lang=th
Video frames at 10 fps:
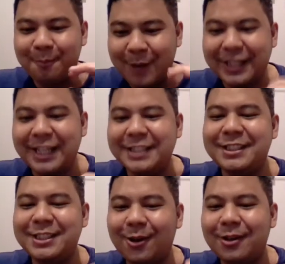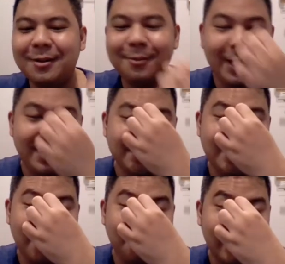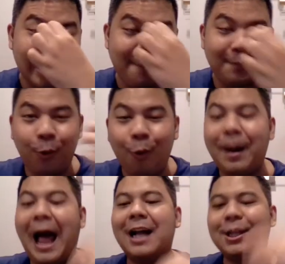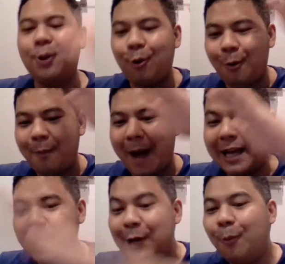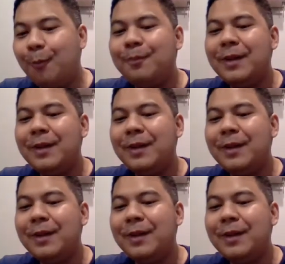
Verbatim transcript: Prentiss จน Prentiss เนี่ยเหมือนกับถูกผลักตกลงไปในหลุม